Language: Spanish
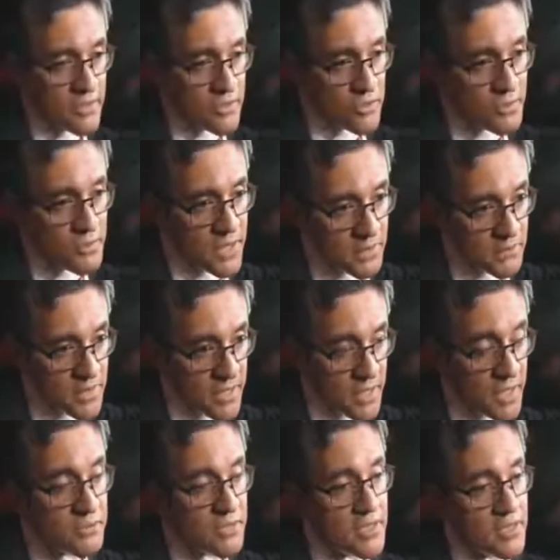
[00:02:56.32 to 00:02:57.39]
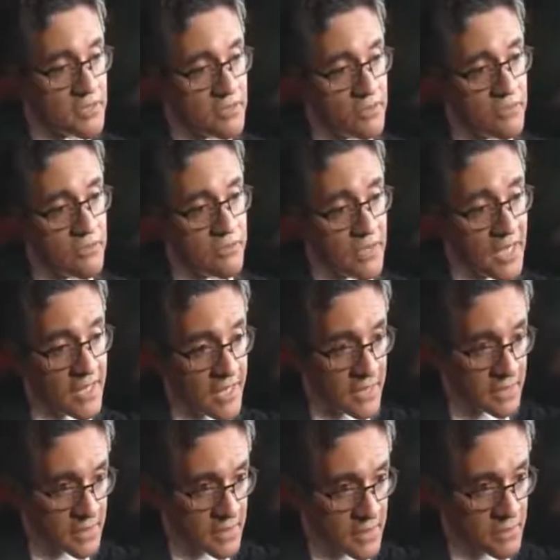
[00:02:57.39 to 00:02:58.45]
del equipo de investigación,
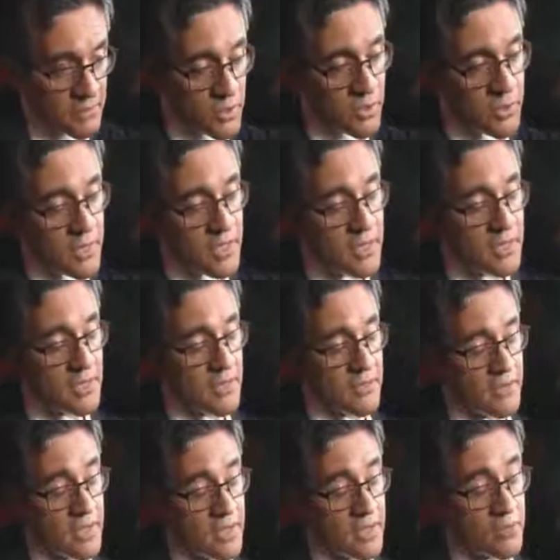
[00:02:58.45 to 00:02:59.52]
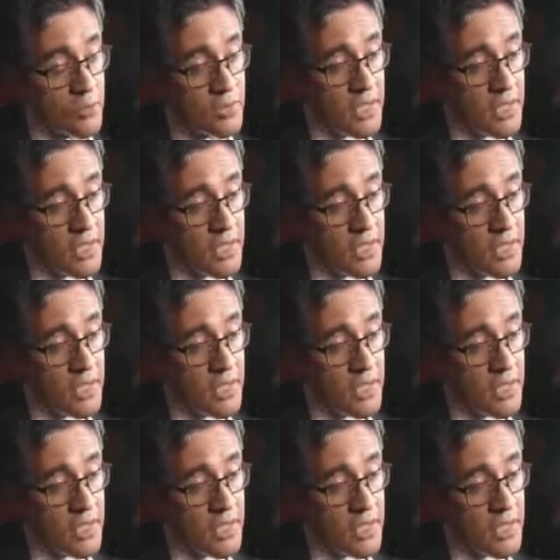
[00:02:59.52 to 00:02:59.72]
José Domingo Pérez.